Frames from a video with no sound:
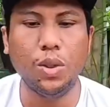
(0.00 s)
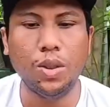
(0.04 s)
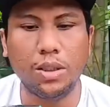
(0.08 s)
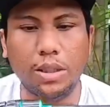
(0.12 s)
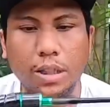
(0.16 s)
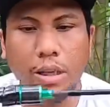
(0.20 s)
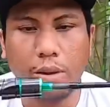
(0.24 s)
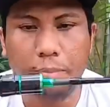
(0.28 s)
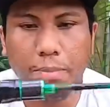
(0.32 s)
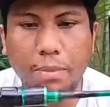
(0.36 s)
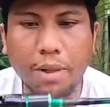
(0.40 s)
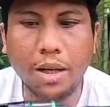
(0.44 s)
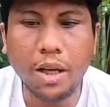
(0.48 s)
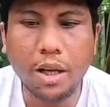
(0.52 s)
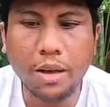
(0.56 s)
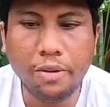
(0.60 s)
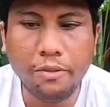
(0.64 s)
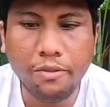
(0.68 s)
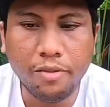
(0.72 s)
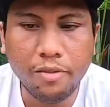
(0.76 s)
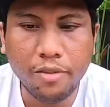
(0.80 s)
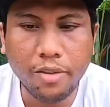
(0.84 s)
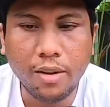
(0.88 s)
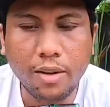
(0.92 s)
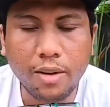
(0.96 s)
tampilan
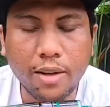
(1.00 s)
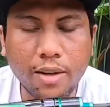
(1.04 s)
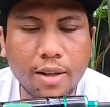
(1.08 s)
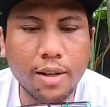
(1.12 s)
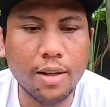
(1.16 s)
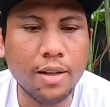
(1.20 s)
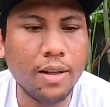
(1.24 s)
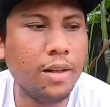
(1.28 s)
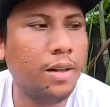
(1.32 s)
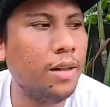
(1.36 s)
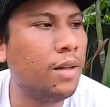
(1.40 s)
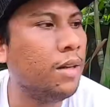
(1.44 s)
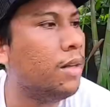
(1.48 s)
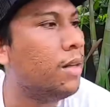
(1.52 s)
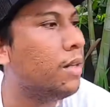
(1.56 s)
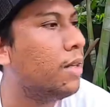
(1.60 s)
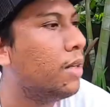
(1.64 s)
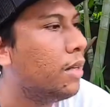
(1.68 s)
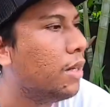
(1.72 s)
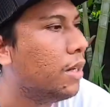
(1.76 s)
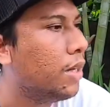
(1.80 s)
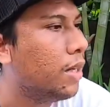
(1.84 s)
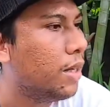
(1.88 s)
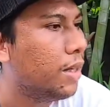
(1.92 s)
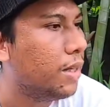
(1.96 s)
fullnya
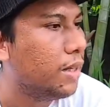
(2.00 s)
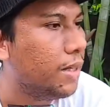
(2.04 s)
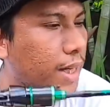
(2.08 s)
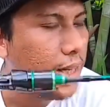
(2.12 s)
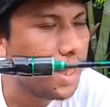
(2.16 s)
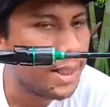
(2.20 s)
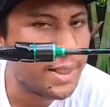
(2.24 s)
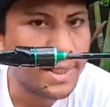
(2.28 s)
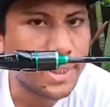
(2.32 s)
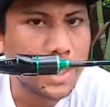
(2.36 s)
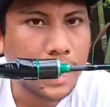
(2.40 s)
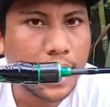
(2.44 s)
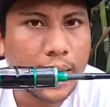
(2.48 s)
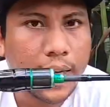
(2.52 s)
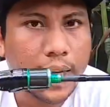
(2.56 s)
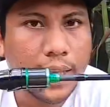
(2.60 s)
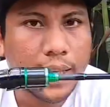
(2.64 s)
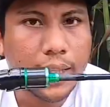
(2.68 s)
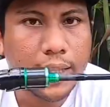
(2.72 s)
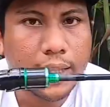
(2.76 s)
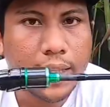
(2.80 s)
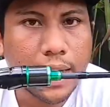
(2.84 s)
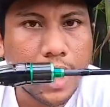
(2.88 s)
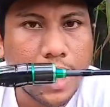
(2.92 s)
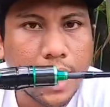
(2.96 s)
dan sekarang
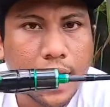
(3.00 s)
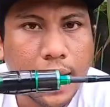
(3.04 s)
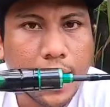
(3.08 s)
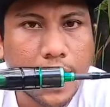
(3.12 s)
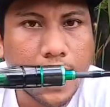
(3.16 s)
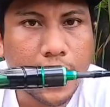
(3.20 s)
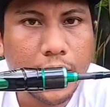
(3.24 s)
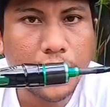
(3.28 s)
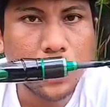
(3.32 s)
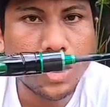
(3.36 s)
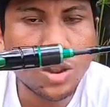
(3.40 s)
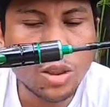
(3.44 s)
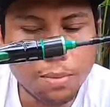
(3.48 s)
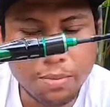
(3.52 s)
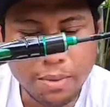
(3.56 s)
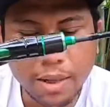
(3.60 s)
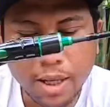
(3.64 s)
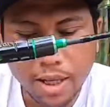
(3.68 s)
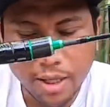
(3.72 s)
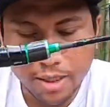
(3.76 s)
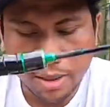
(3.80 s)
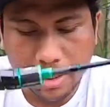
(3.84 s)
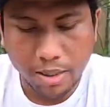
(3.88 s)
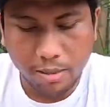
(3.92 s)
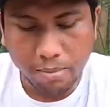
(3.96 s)
kita akan
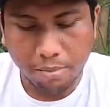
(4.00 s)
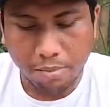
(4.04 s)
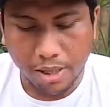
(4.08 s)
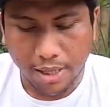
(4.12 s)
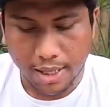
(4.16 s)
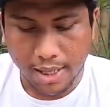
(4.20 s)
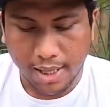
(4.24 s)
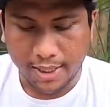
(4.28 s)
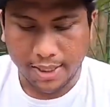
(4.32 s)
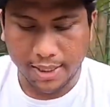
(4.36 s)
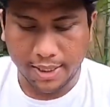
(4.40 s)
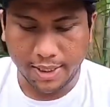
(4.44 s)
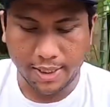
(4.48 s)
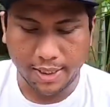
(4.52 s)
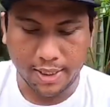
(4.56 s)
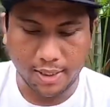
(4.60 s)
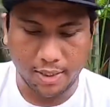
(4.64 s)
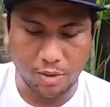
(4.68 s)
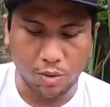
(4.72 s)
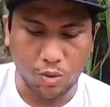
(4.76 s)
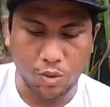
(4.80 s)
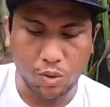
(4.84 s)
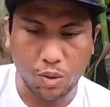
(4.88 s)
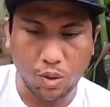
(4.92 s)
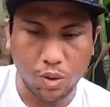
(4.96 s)
coba timbang guys
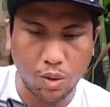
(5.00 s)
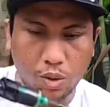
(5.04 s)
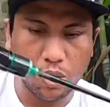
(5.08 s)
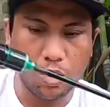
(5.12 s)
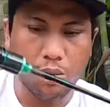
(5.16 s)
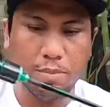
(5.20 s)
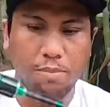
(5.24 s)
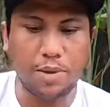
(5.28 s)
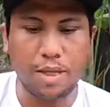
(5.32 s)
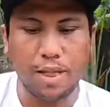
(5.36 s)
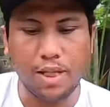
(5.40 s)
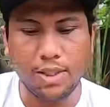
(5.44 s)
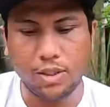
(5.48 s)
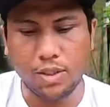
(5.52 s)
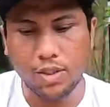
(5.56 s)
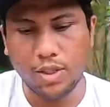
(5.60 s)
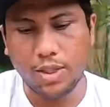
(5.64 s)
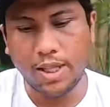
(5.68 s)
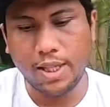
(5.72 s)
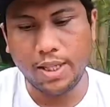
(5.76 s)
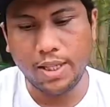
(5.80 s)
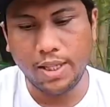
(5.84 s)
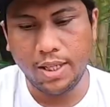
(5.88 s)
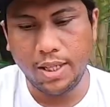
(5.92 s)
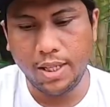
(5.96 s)
untuk berat
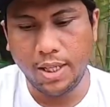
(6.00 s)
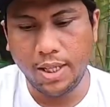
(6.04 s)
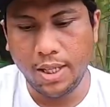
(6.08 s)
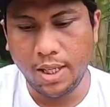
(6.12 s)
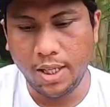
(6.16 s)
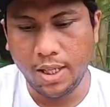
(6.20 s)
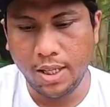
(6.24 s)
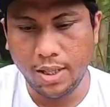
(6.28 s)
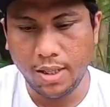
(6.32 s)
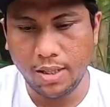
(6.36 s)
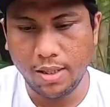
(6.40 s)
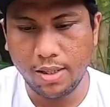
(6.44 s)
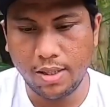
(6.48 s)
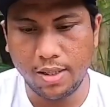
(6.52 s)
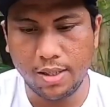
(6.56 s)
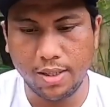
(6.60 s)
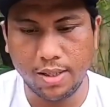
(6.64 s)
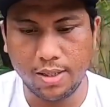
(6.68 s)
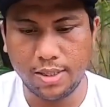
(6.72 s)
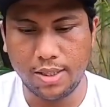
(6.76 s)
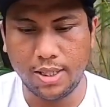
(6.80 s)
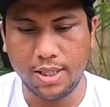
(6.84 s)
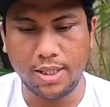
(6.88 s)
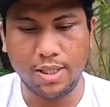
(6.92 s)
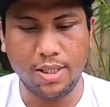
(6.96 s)
joran ini
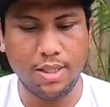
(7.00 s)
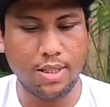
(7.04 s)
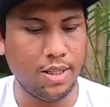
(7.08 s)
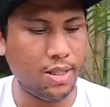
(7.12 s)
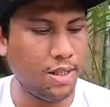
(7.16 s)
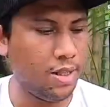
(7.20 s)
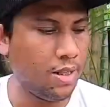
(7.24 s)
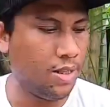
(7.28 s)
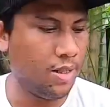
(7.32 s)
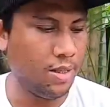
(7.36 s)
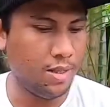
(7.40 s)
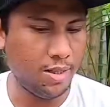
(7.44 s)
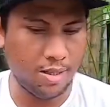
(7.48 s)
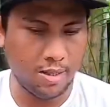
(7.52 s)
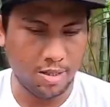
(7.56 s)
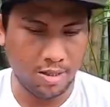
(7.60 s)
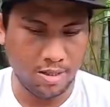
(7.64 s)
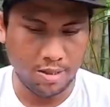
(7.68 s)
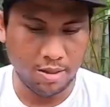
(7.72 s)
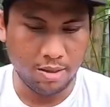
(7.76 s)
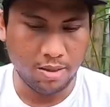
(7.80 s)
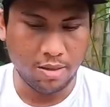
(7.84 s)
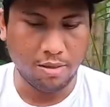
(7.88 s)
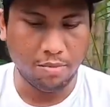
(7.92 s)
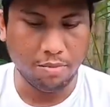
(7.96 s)
jadi
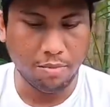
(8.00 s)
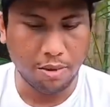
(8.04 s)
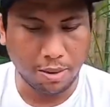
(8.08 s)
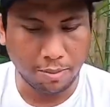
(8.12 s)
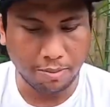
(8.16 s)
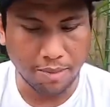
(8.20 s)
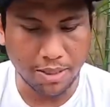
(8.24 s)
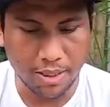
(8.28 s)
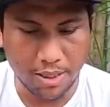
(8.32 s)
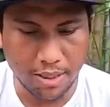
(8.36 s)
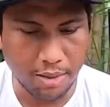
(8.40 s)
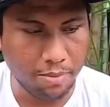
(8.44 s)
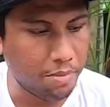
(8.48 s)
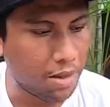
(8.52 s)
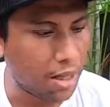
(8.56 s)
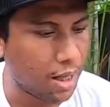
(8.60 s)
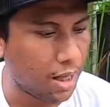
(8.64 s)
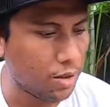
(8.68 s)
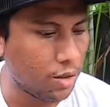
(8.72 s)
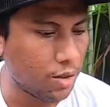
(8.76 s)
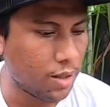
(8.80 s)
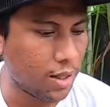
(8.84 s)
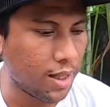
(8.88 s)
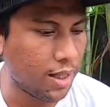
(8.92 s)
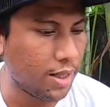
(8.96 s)
berapa sih
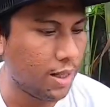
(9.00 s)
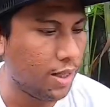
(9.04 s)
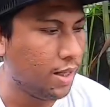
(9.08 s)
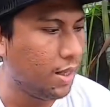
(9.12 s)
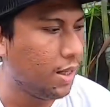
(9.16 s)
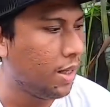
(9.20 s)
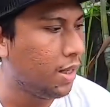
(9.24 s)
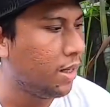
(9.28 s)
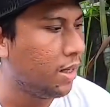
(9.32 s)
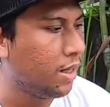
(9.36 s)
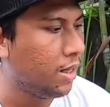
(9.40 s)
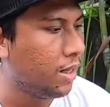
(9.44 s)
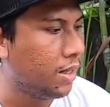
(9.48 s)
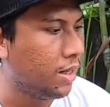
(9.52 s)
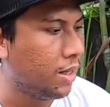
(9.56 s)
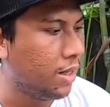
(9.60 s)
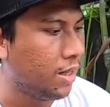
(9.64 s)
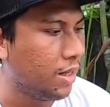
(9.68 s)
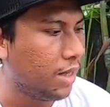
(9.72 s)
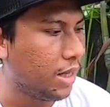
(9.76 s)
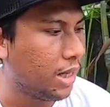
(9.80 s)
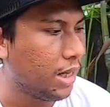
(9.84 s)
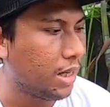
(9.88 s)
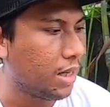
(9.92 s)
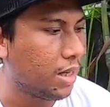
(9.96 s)
berat joran ini
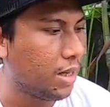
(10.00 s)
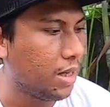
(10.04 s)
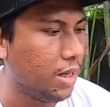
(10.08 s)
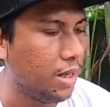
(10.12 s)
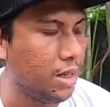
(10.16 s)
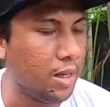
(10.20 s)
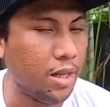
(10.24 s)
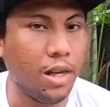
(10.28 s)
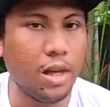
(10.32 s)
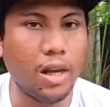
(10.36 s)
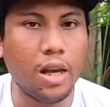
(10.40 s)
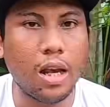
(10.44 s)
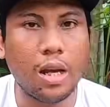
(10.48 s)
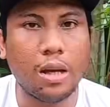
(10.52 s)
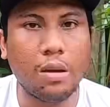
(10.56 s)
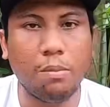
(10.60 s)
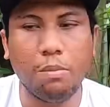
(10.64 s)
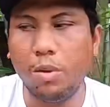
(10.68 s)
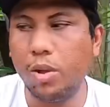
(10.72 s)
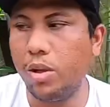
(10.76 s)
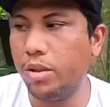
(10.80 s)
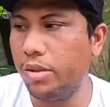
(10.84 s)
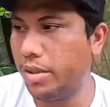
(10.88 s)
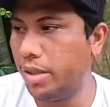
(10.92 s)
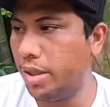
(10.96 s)
karena ini
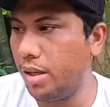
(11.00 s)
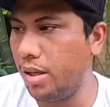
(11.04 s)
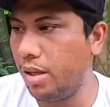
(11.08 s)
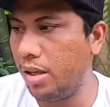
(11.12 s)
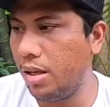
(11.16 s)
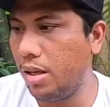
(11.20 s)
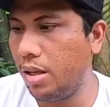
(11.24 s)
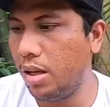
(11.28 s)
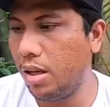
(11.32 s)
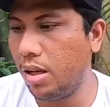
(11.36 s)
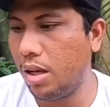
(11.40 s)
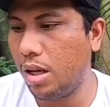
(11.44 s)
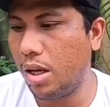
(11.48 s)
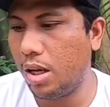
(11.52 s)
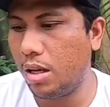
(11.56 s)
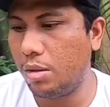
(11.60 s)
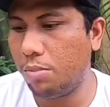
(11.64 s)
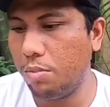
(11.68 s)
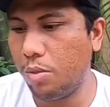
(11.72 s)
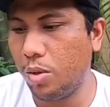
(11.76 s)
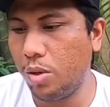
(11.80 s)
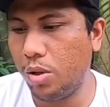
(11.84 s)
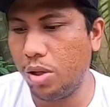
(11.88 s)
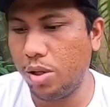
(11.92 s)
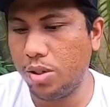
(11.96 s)
karbonnya
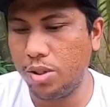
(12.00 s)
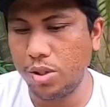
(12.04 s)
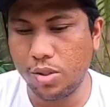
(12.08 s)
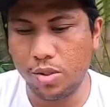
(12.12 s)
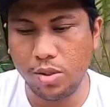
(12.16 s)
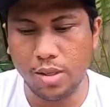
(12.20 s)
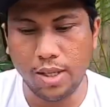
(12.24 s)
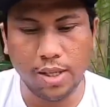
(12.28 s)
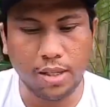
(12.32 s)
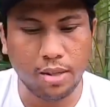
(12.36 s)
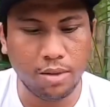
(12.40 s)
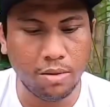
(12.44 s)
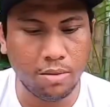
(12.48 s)
karbon solid